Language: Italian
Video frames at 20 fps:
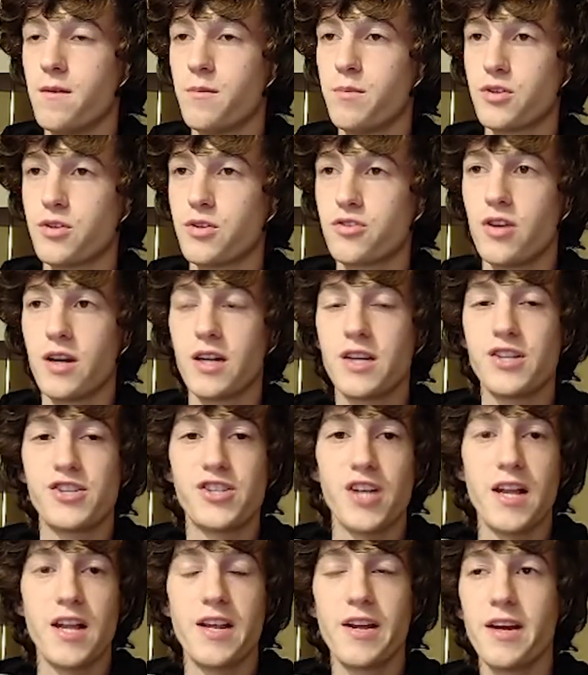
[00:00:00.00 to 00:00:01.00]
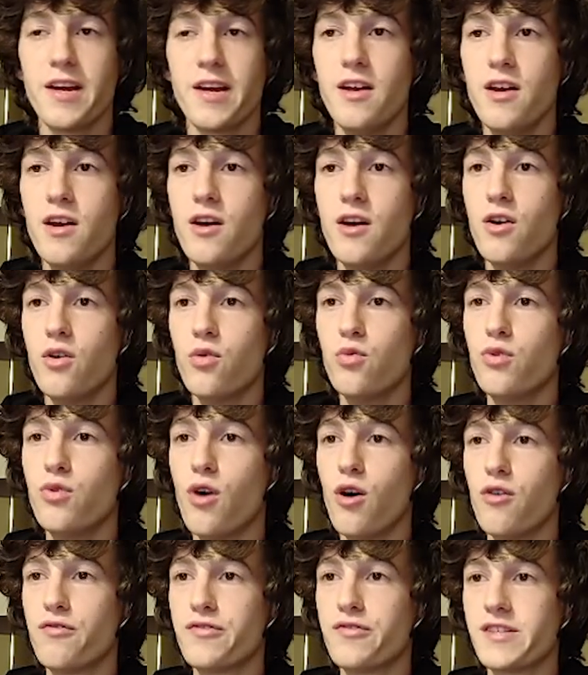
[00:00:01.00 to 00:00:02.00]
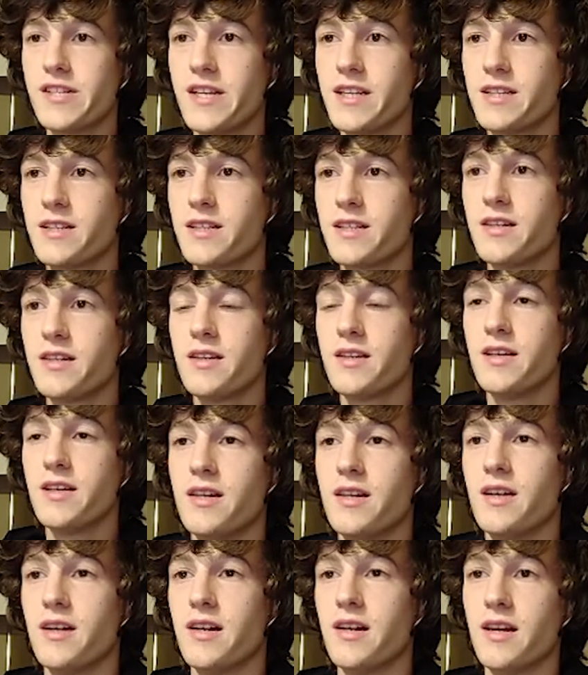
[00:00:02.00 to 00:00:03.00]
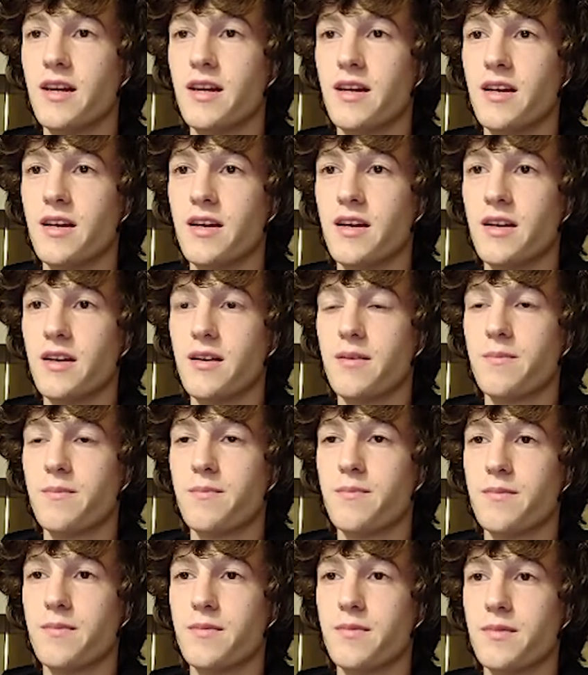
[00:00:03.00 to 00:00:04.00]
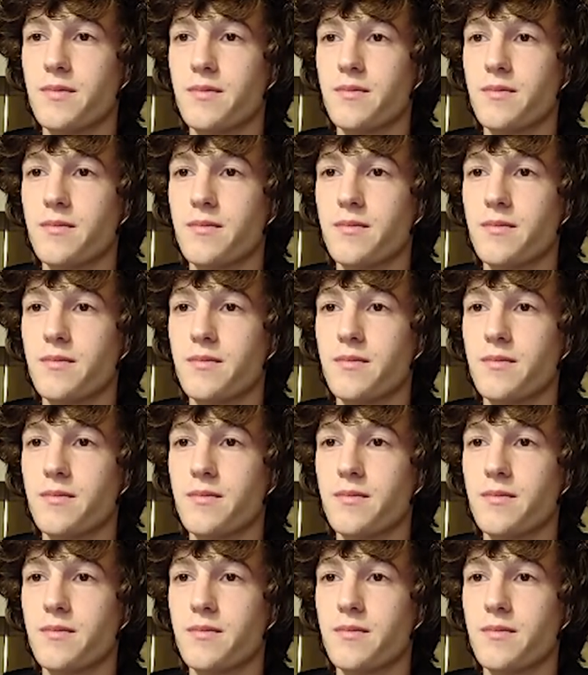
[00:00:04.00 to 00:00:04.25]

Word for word: posso anche scegliere un offset ehm,